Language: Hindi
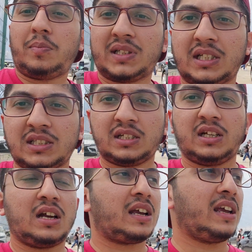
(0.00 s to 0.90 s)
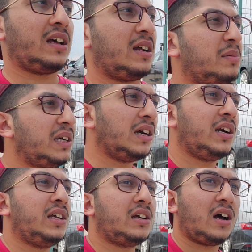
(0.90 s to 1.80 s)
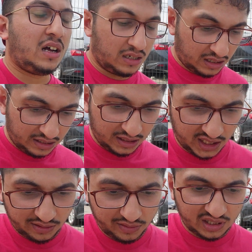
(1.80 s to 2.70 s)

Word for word: पता चल जाएगा कि यार आपकी गाड़ी कहाँ कहाँ लगी हुई